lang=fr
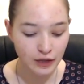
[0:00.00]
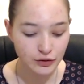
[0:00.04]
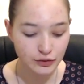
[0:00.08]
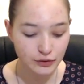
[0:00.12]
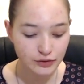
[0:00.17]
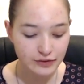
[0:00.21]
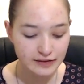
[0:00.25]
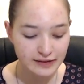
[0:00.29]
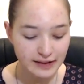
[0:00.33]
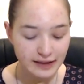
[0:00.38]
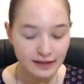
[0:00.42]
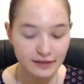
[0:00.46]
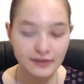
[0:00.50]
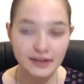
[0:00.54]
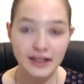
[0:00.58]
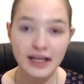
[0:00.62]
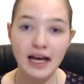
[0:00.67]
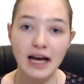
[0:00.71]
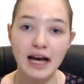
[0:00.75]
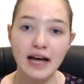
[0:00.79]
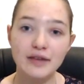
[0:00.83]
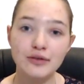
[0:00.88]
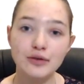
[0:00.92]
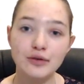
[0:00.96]
de s'élever
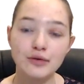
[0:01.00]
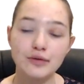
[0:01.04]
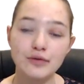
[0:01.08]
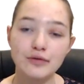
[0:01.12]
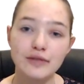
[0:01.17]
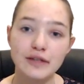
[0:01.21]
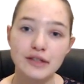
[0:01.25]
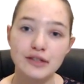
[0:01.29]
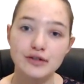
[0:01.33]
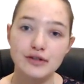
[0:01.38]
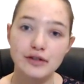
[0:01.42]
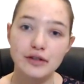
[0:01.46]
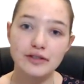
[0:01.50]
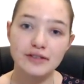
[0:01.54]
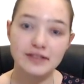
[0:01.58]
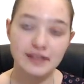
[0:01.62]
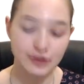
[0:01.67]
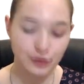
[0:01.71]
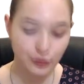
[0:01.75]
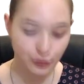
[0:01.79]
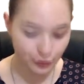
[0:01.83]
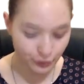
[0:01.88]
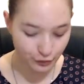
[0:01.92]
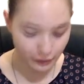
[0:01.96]
à de nouvelles choses et
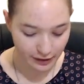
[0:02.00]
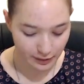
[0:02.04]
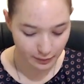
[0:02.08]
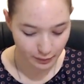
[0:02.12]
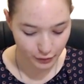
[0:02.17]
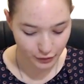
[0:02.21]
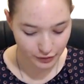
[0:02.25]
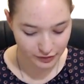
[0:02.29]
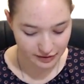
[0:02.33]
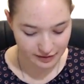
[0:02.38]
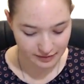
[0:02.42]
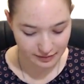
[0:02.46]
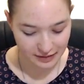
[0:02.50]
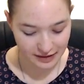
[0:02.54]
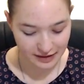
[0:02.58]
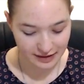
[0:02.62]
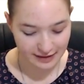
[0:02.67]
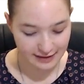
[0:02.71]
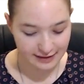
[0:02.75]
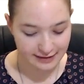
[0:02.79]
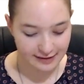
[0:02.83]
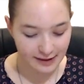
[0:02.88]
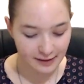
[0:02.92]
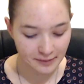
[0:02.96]
de nouvelles
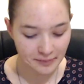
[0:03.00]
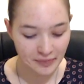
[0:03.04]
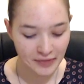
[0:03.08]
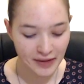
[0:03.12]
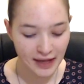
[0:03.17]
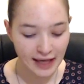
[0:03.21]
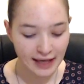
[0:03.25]
possibilités